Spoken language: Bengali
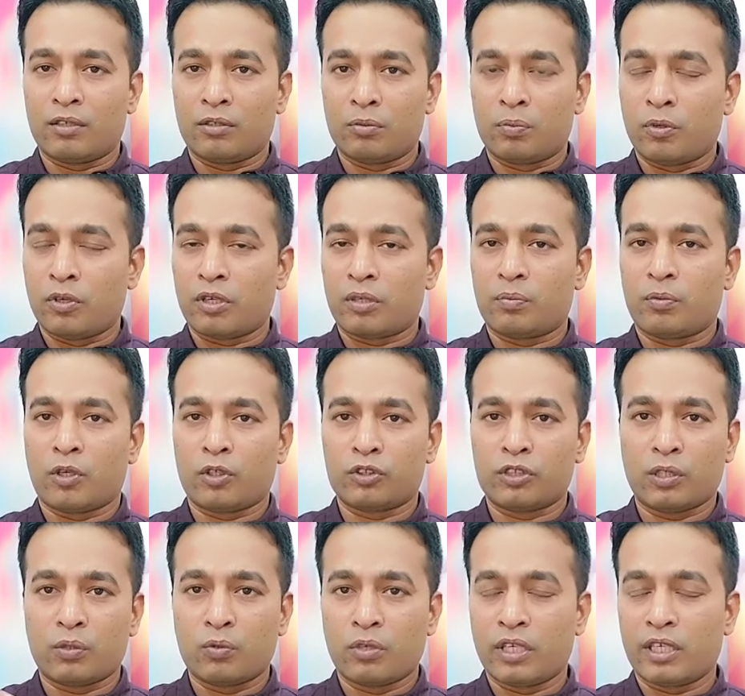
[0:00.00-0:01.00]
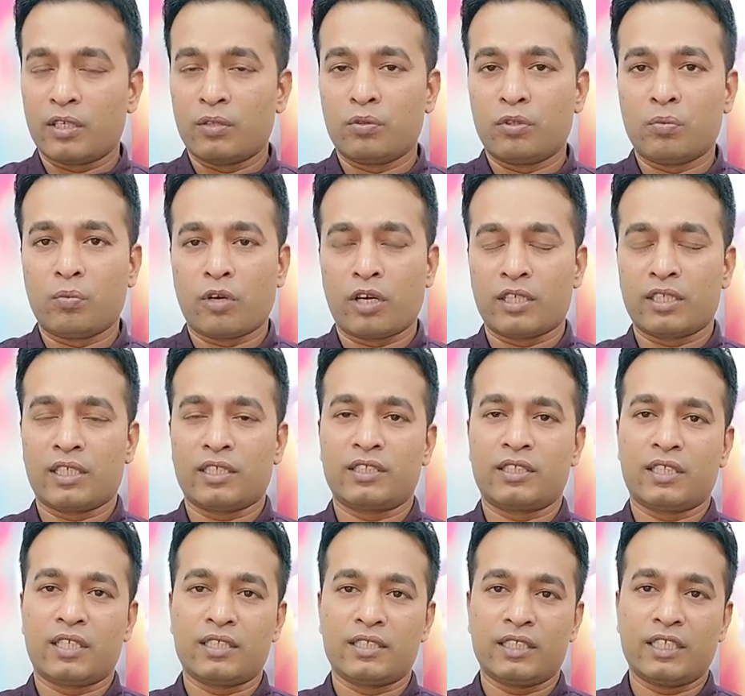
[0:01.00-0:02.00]
উপর ভরসা করে কিন্তু বলা যাচ্ছে
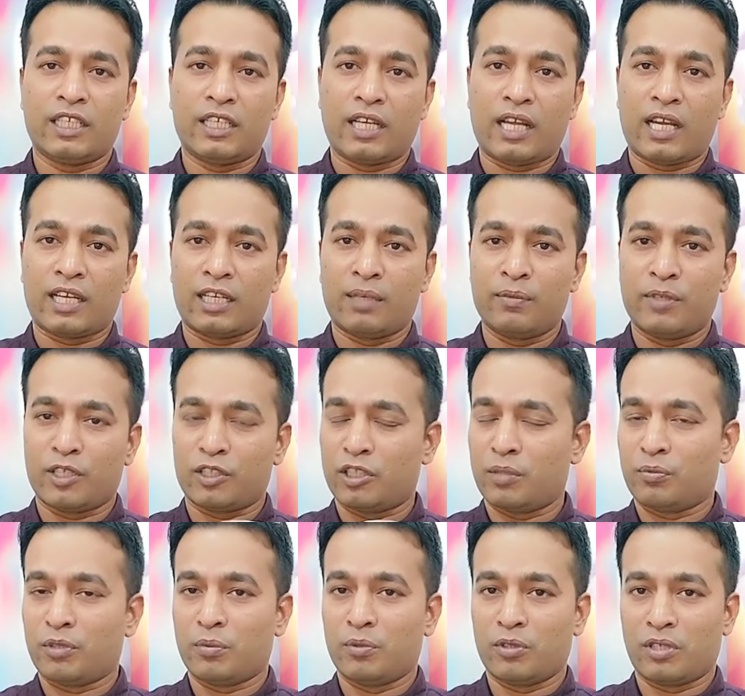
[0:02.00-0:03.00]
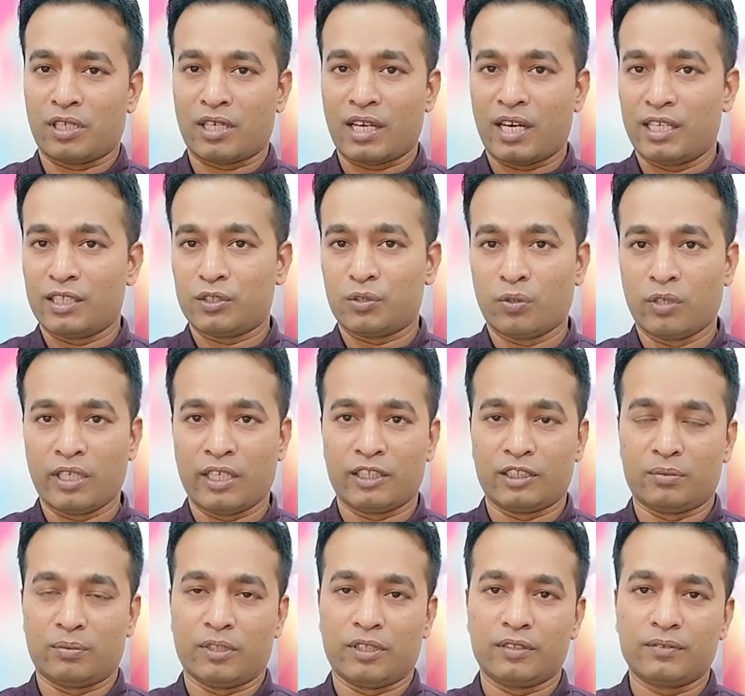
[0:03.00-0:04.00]
না যে আগামী এক সপ্তাহের ভিতরে কার্ড চলে
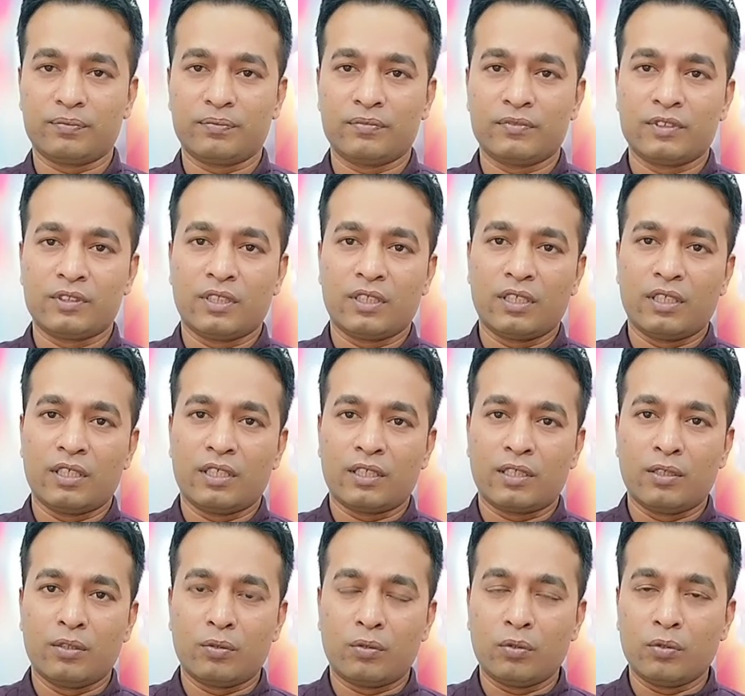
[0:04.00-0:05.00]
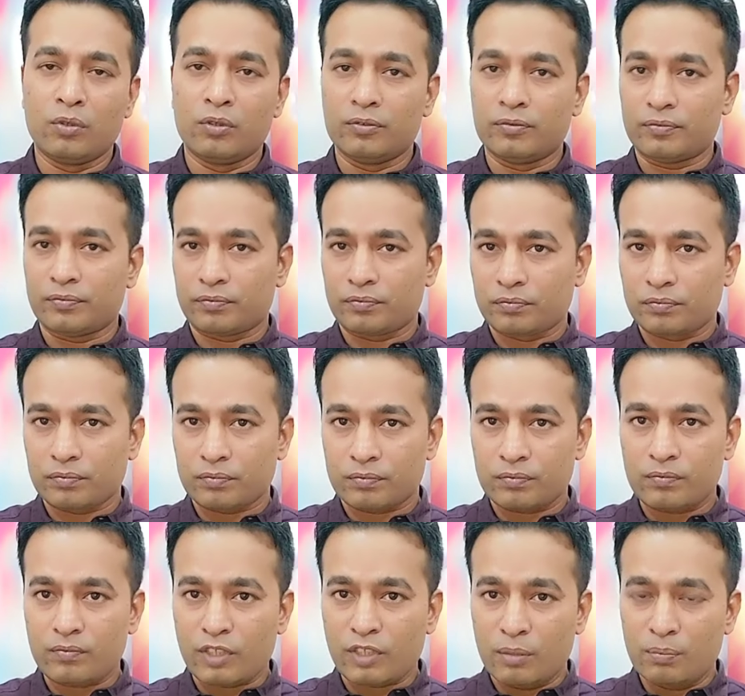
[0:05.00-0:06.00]
আসবে কিন্তু
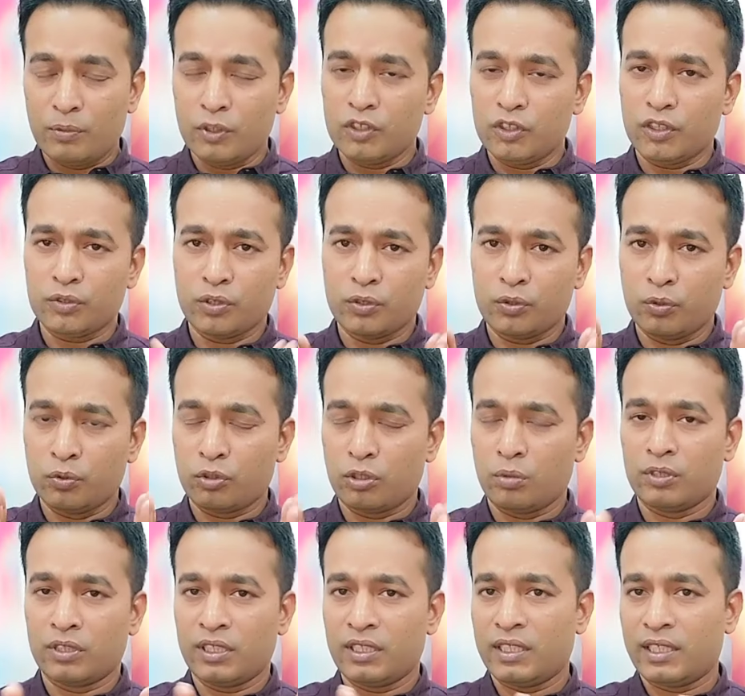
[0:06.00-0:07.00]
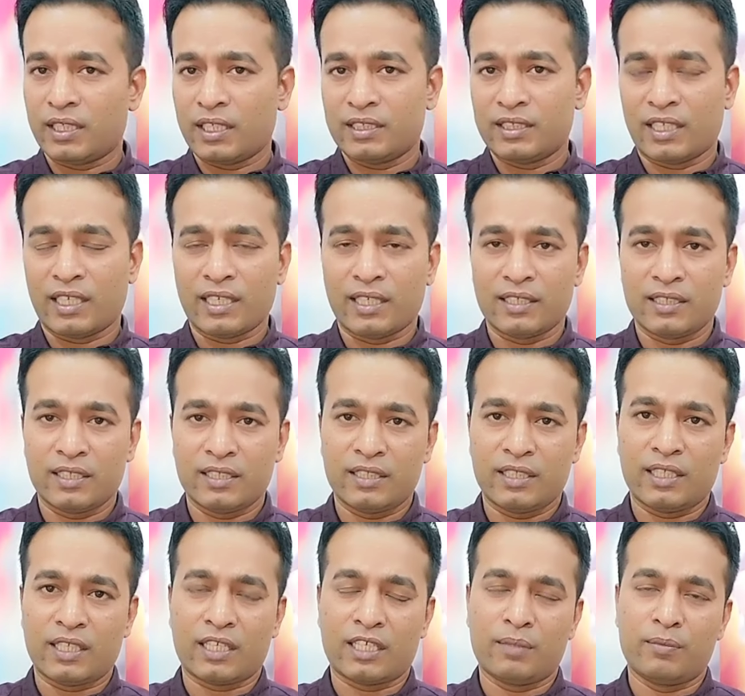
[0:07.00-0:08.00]
বিশ্বস্ত সূত্র মতে এটা জানা গেছে যে
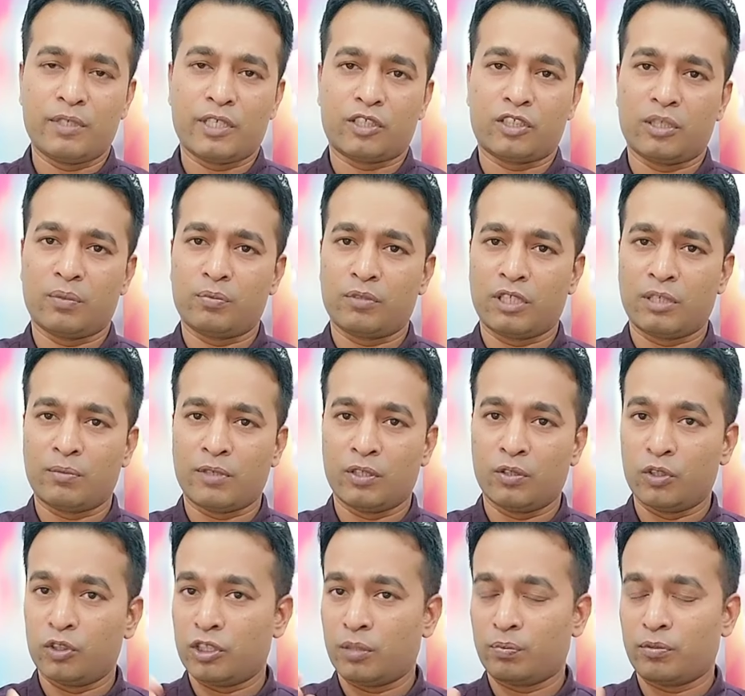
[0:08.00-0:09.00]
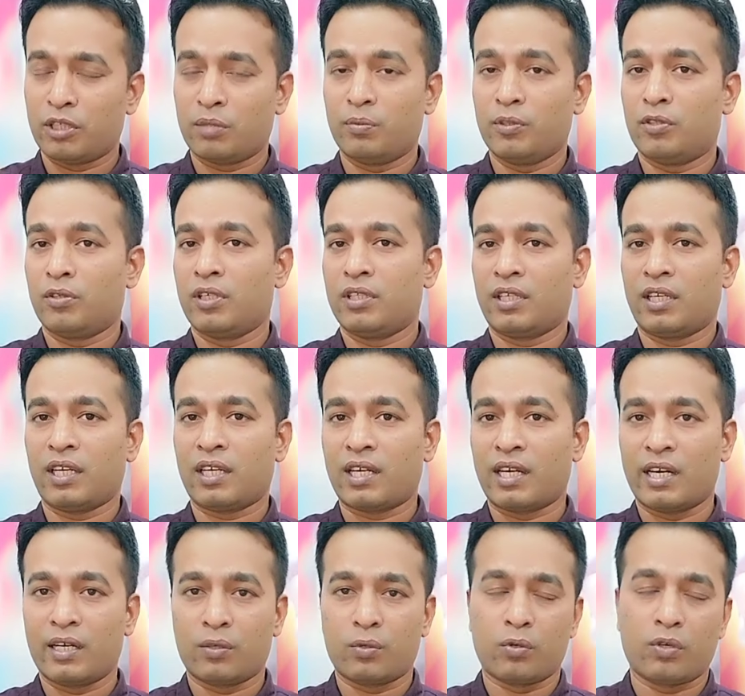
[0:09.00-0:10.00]
আগামী এক সপ্তাহ বা দুই সপ্তাহের ভিতরে তারা
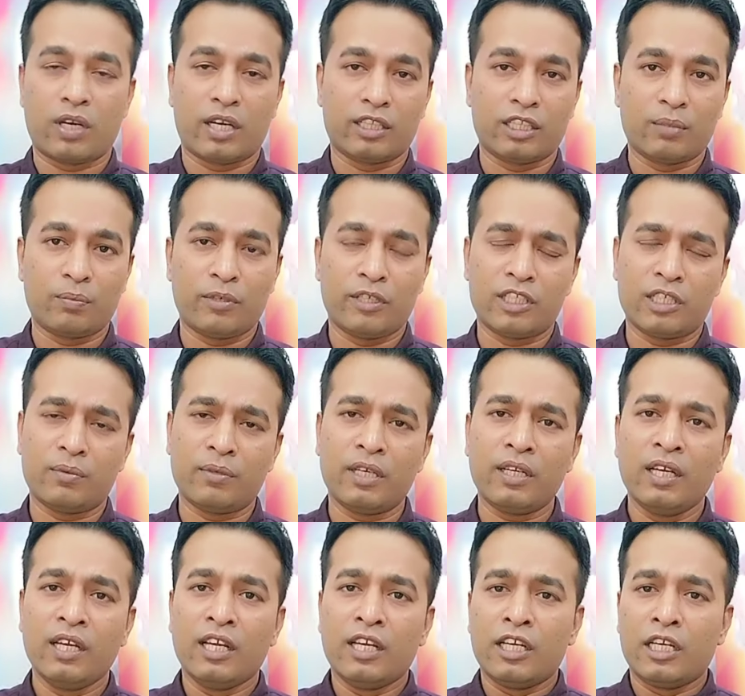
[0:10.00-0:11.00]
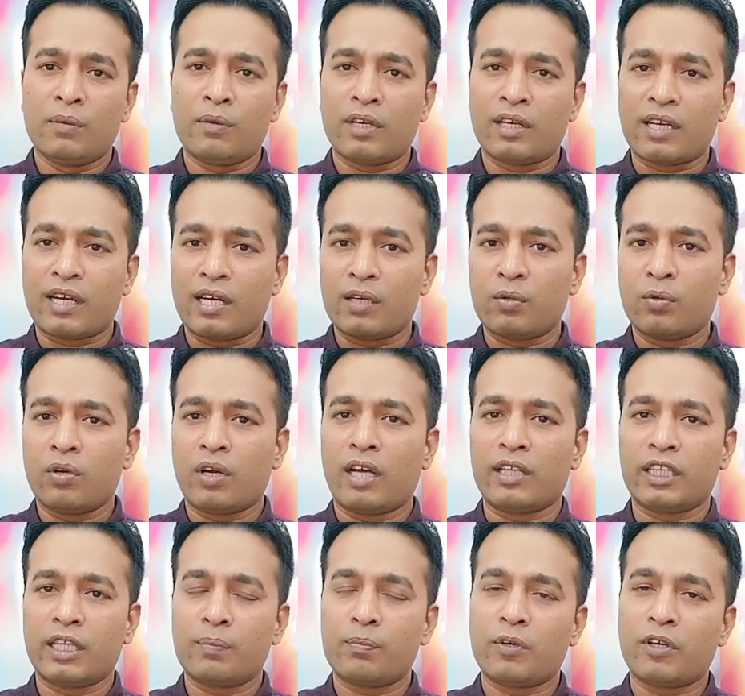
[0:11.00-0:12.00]
কার্ডগুলো হাতে পেয়ে যাবে এবং কার্ডগুলো
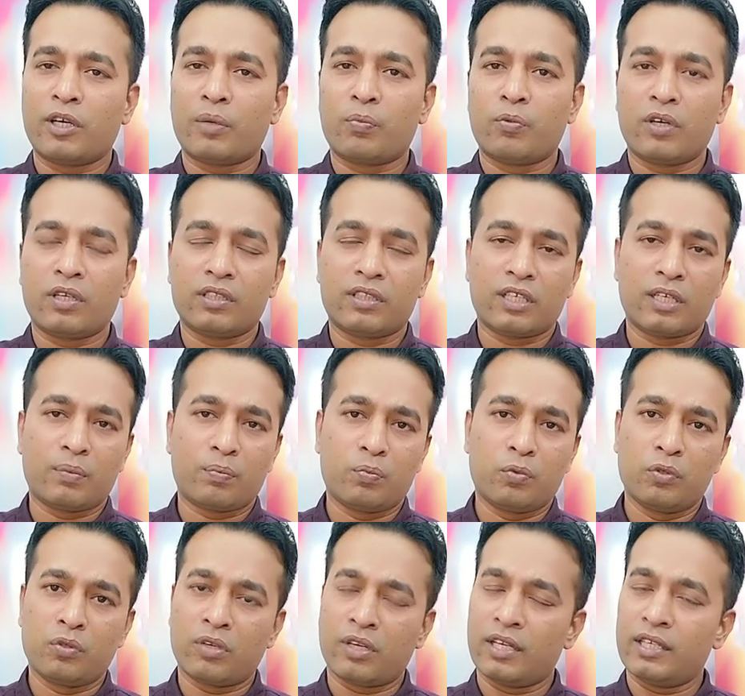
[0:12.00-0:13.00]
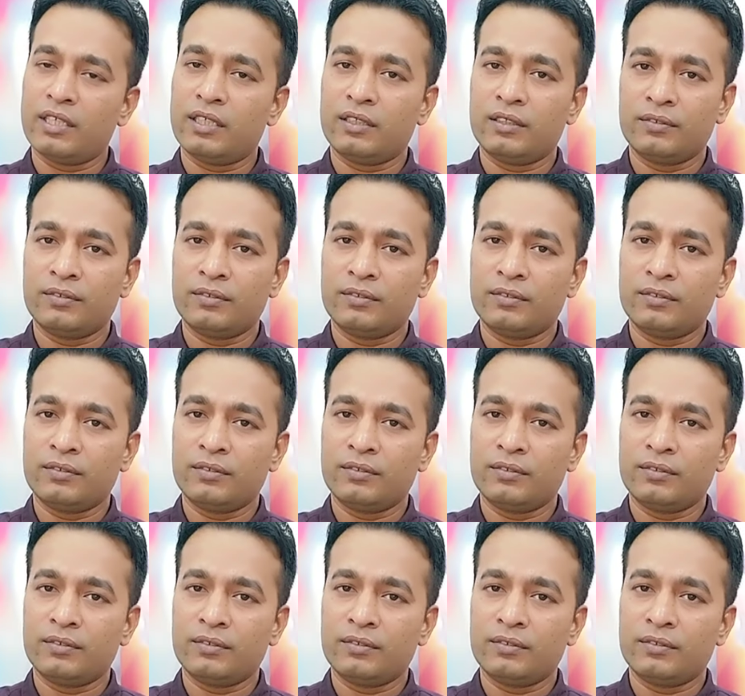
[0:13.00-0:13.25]
হাতে পাওয়ার পর তারা পুনরায়